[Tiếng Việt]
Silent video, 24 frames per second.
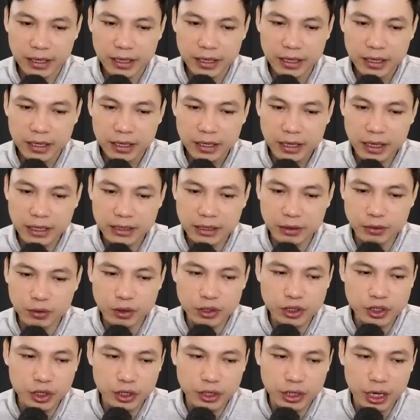Tuy cầm ma
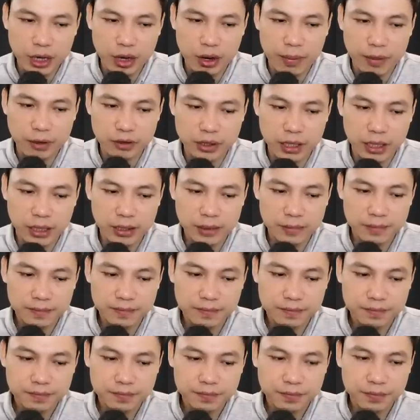chỉ mạnh thật,
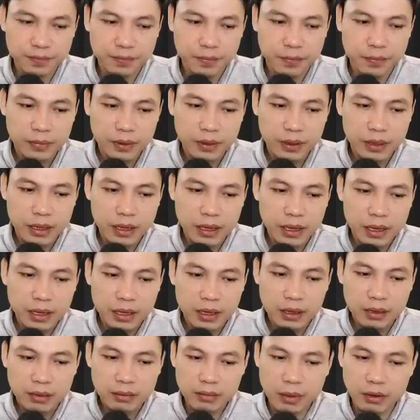nhưng thầy Đồng cũng chưa
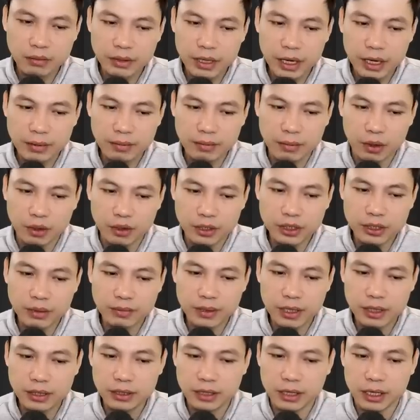luyện được đủ,
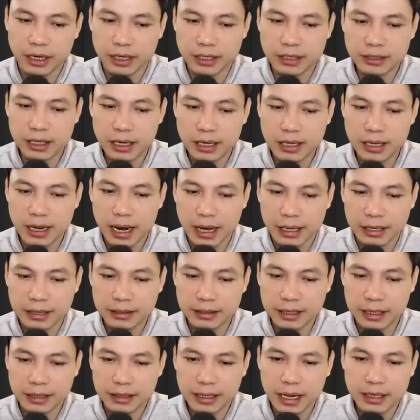việc này rất là
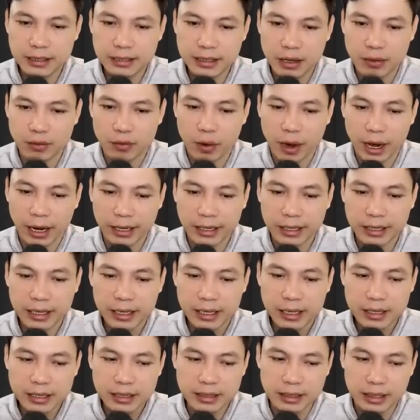khó khăn.
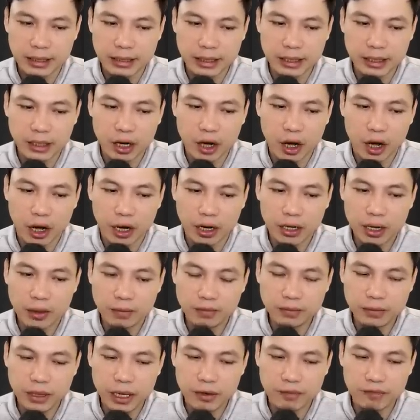Đại Lãn,
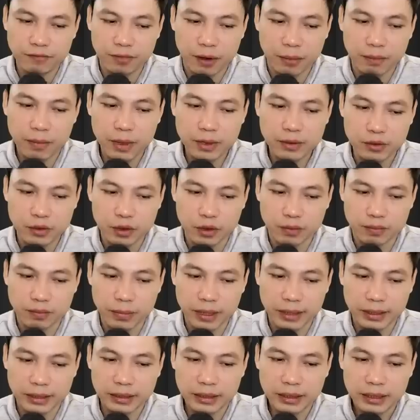ông nói tôi xem
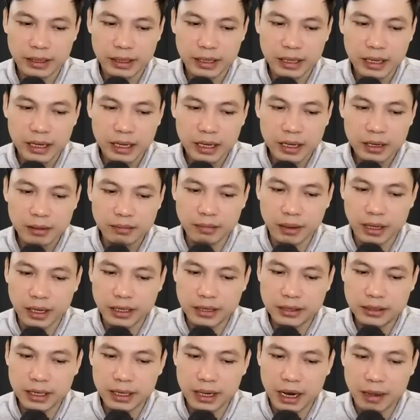hiện giờ viên đá
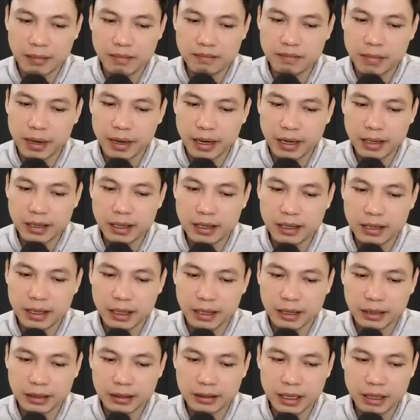đang ở đâu,
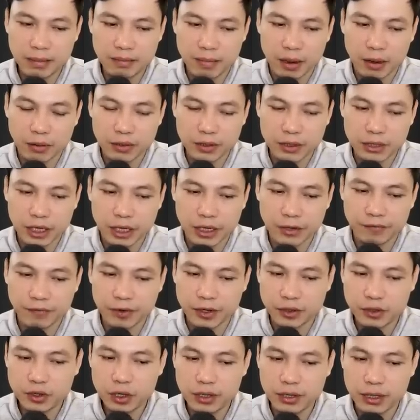có phải nó có hình
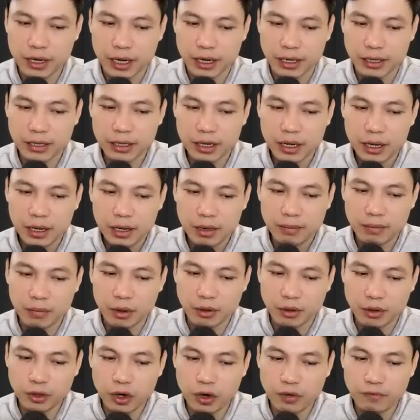dạng giống với chúng
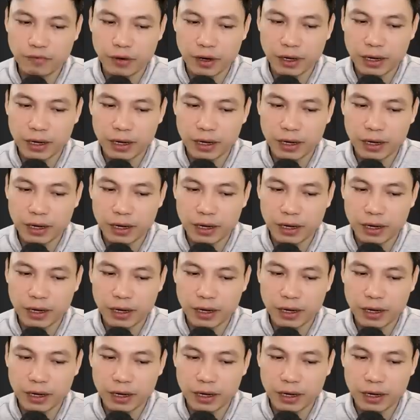không?